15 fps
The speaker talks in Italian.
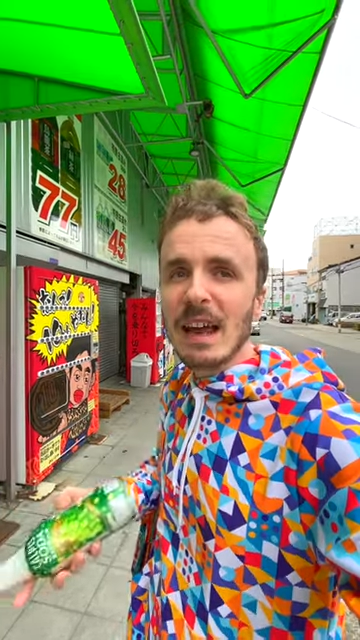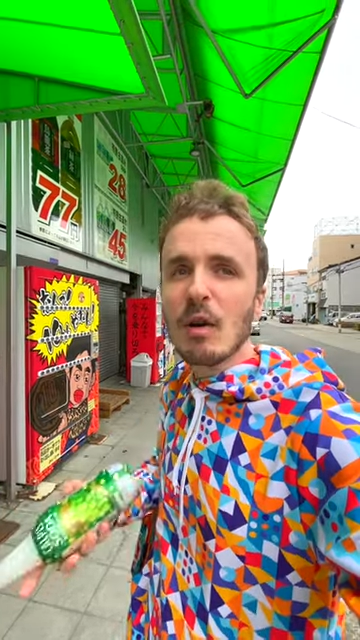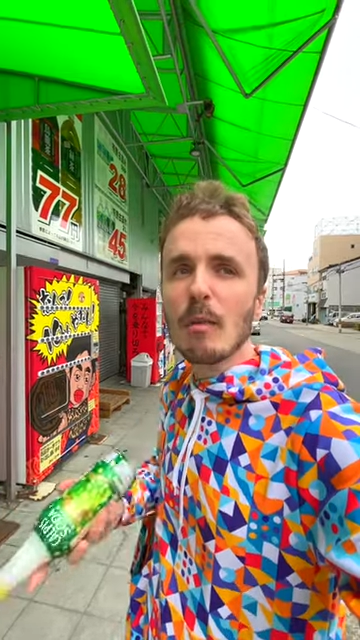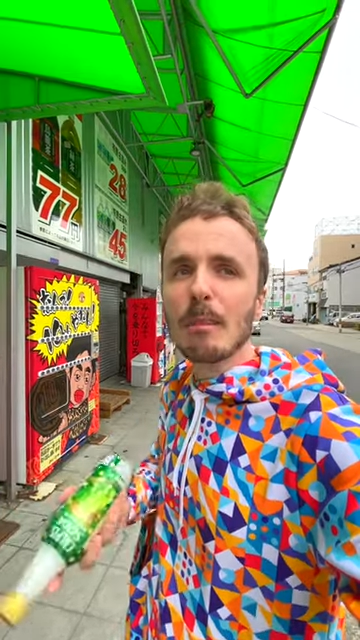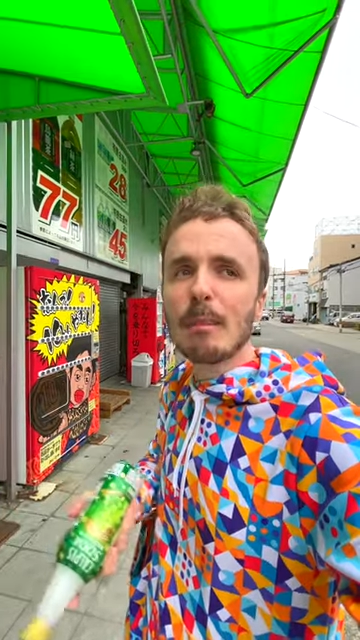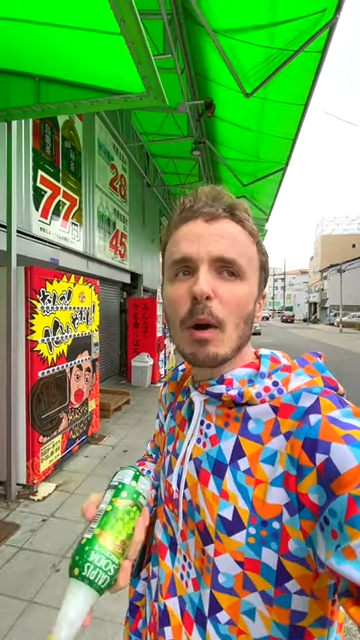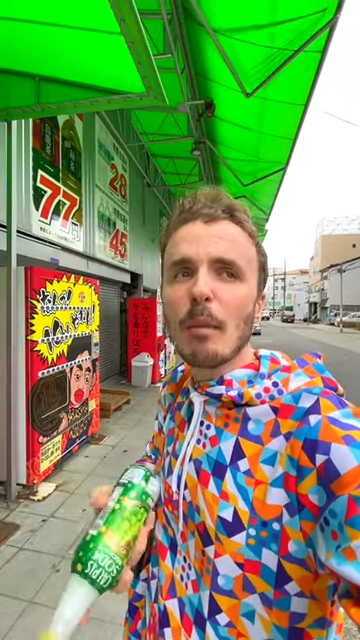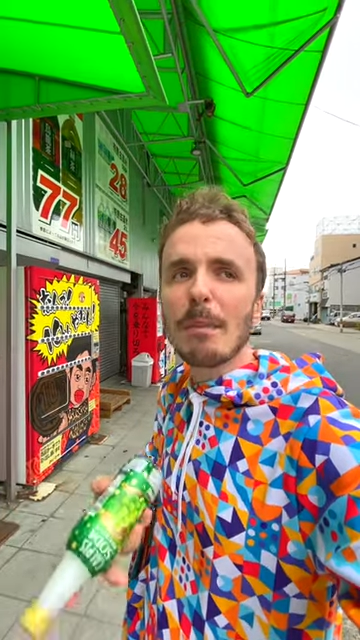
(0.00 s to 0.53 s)
e
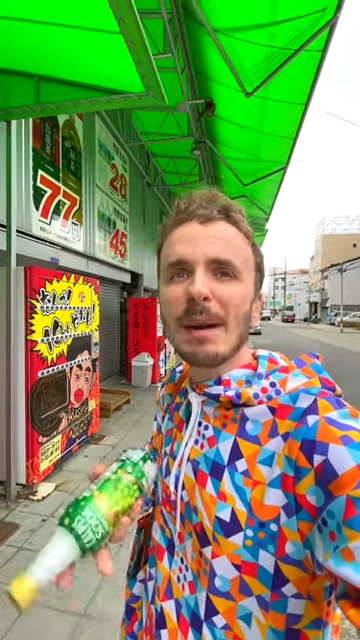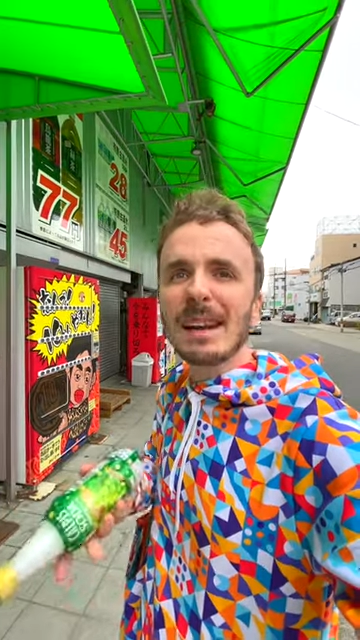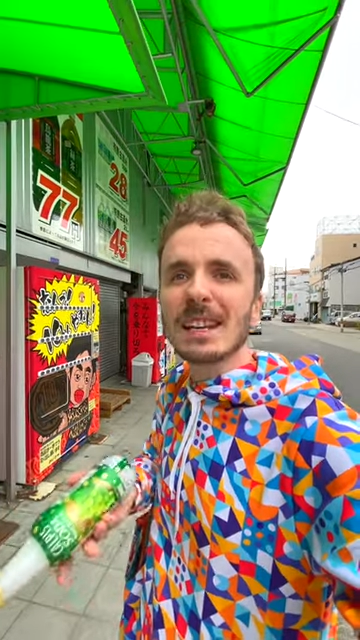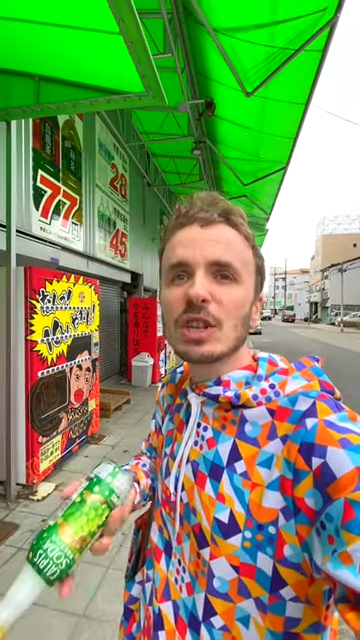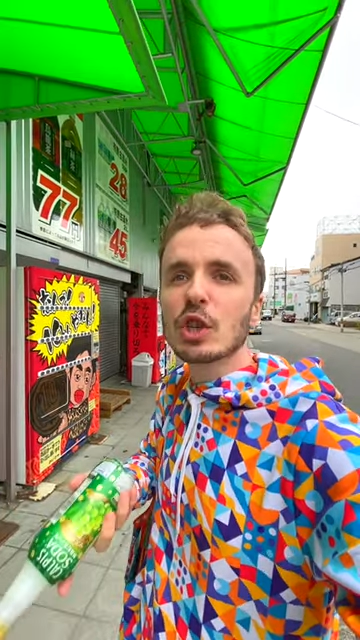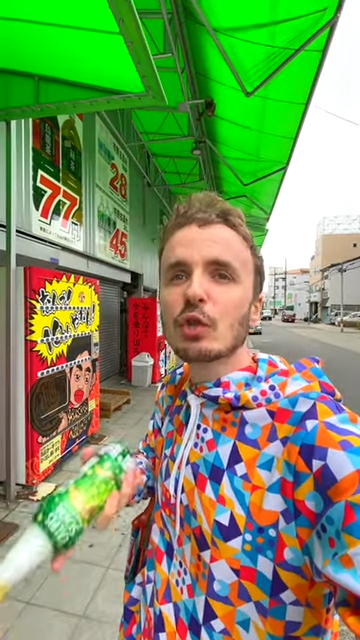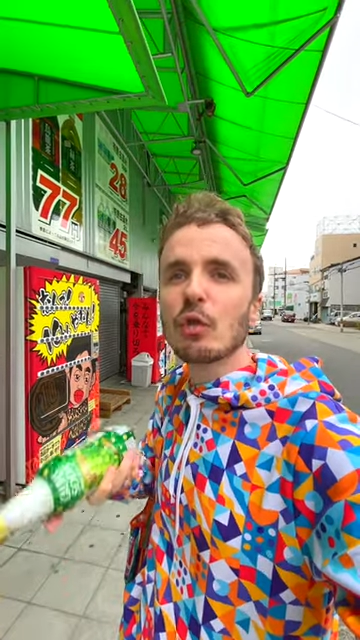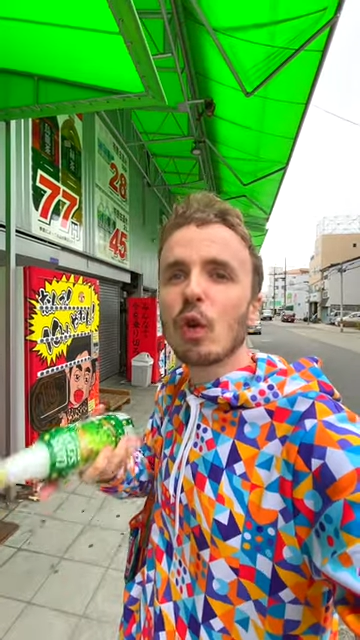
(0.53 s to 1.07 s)
un po'
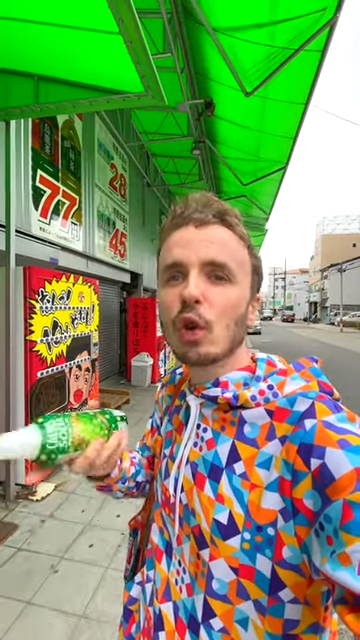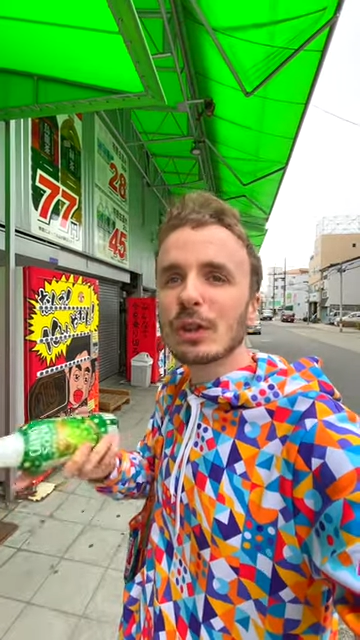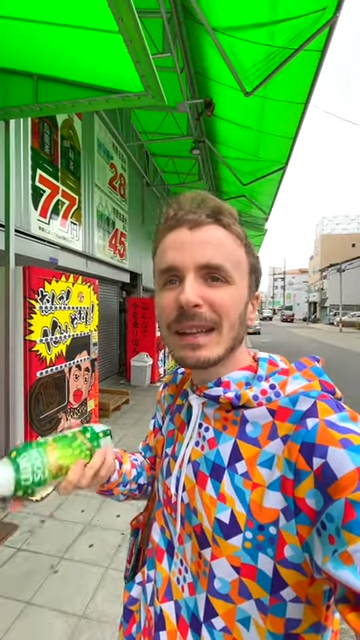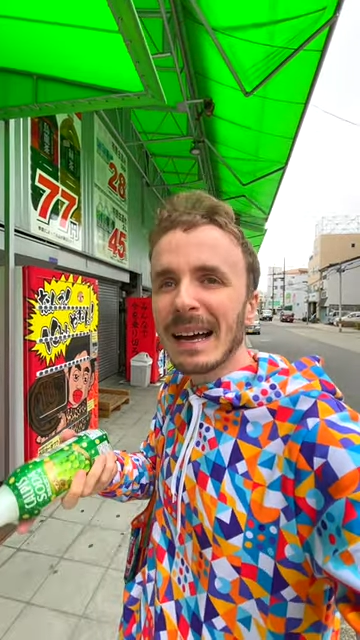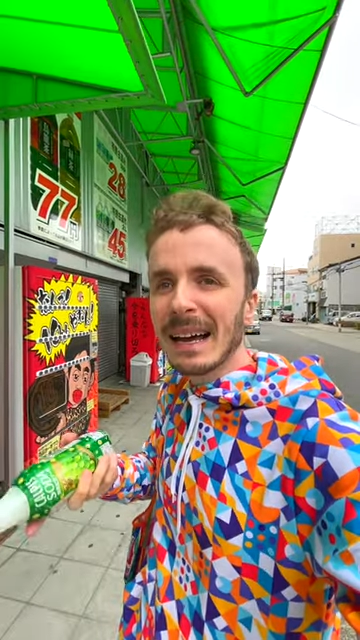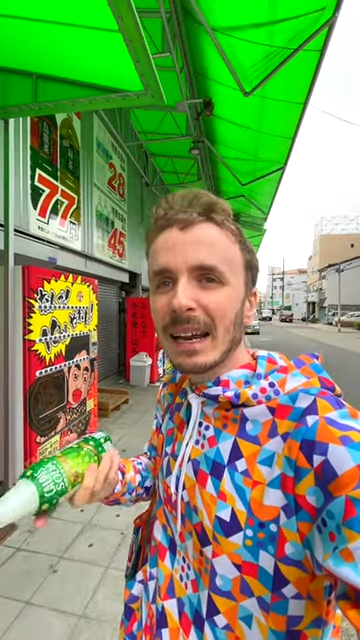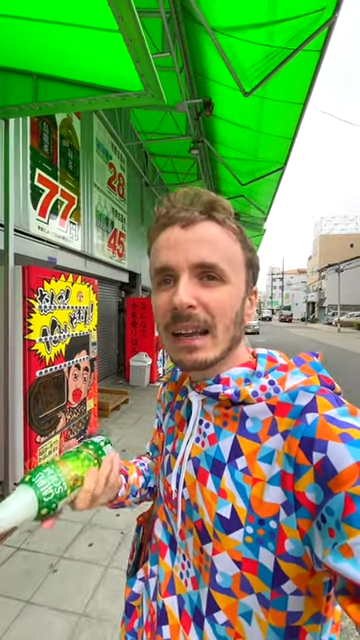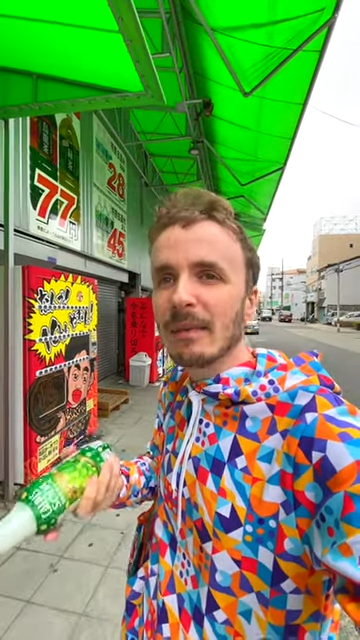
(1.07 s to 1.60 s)
per
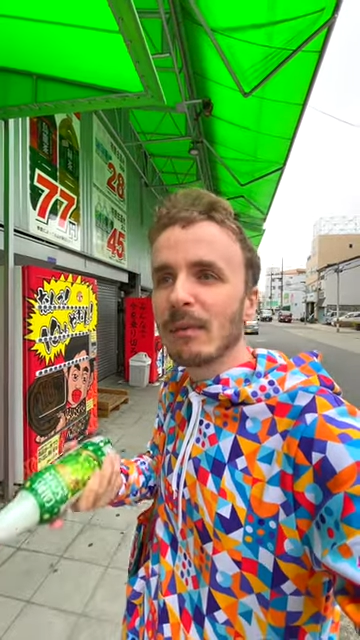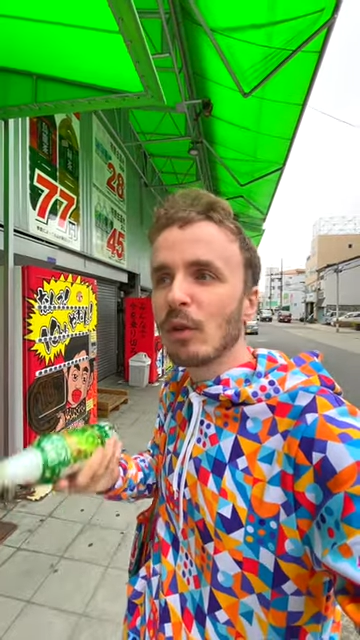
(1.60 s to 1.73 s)
svuotare